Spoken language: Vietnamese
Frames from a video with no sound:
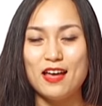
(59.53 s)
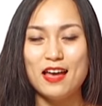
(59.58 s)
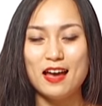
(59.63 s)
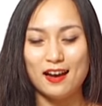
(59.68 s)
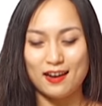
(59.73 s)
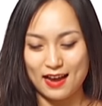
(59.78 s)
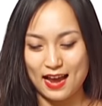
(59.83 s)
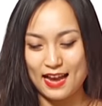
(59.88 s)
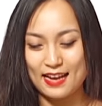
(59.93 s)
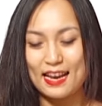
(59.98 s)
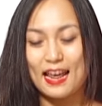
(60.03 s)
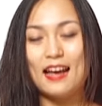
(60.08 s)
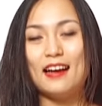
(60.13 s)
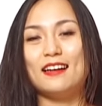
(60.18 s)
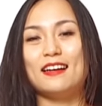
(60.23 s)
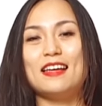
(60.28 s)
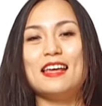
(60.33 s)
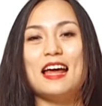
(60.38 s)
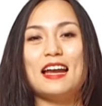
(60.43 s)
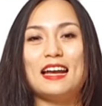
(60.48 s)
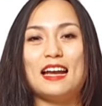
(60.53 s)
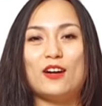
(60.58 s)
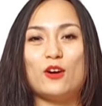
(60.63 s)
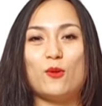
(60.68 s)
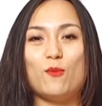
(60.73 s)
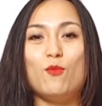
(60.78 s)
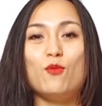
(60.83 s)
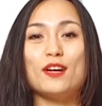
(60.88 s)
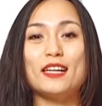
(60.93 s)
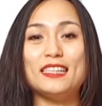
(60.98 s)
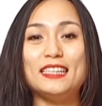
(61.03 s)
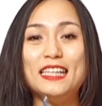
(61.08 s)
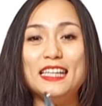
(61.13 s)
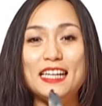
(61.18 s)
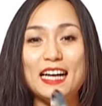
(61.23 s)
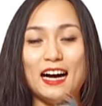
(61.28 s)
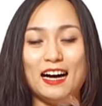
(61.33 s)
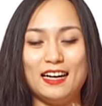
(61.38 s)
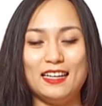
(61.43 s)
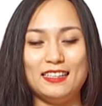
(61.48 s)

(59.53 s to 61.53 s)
à, Anna ở đây Anna có một cái thìa